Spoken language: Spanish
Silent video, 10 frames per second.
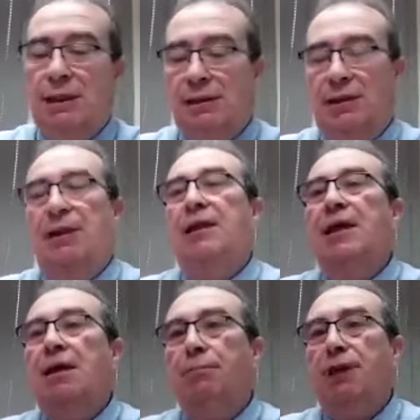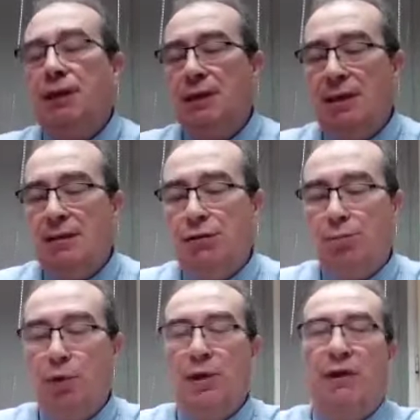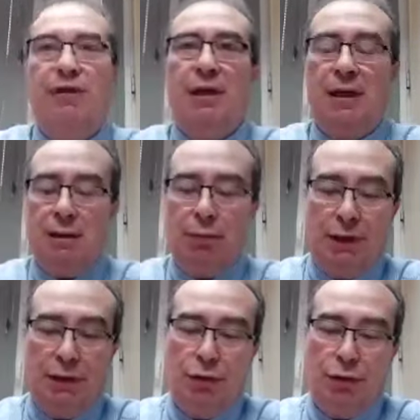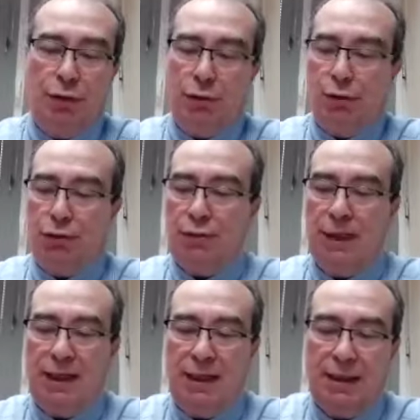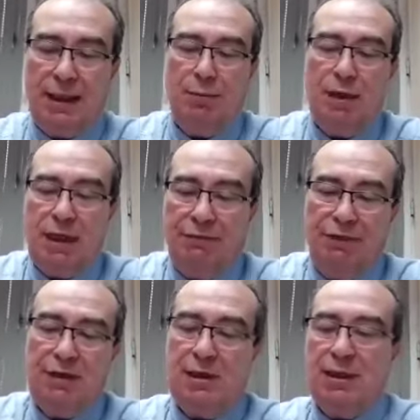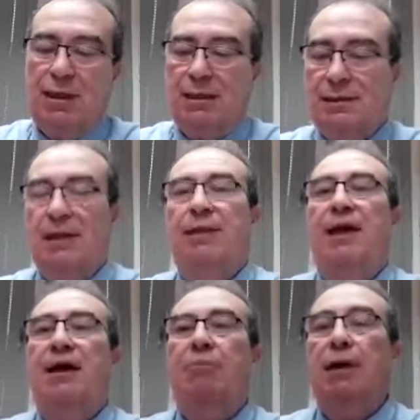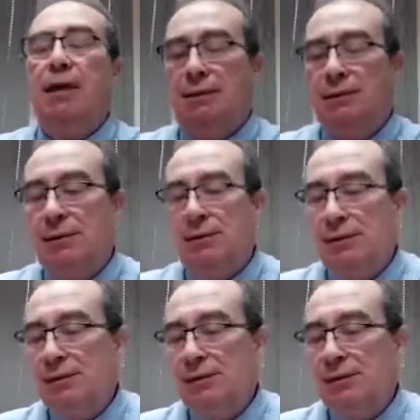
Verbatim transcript: artillería, minas, topografía, laboratorios de química y física, sala de armas,